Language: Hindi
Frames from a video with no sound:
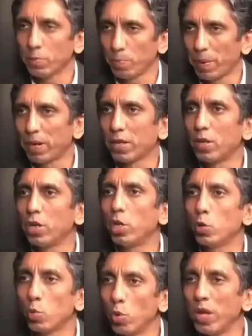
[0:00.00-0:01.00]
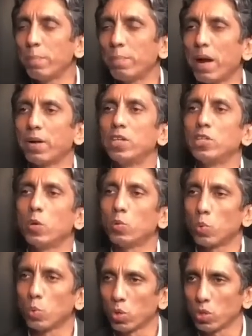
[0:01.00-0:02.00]
जो पर्टिकुलरली रूलिंग पार्टीज़ हैं
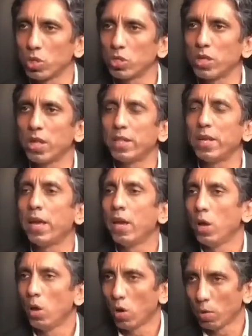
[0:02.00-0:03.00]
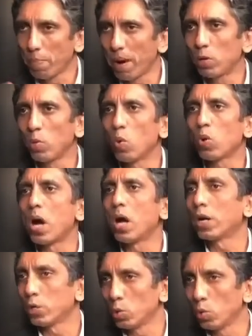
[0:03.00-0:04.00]
उनको नोटिस दे दिए और बाकियों को कहा
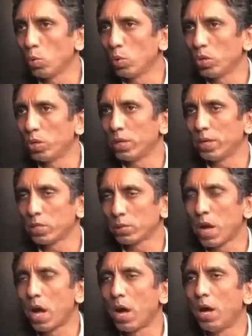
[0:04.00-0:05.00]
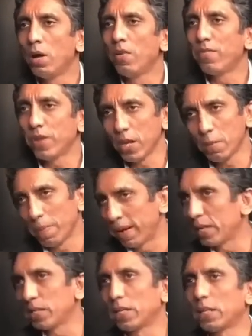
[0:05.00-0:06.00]
कि जो इसका फ्रीक
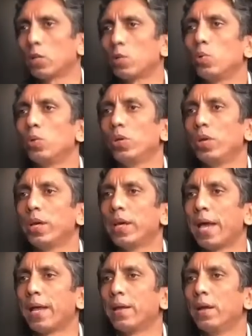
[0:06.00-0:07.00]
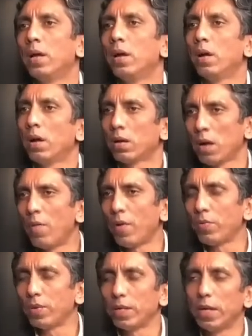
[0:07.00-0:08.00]
बनना चाहता है तो ही कैन कम
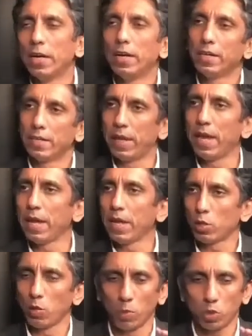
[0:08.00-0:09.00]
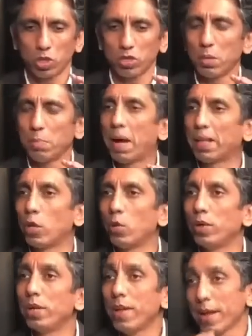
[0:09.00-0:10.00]
फॉरवर्ड ये तो मुख्तर सी बात ये
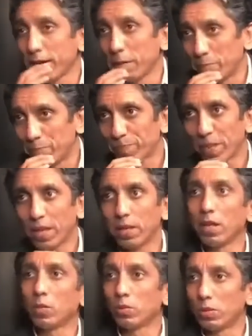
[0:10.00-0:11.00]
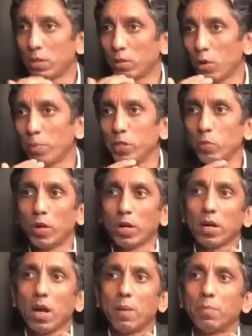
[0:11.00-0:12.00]
हुई लेकिन ये तो दिन दो बजे हुआ ना
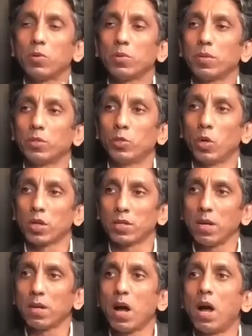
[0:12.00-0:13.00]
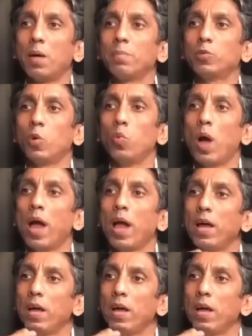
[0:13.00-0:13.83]
काम जो असल काम जो हुआ है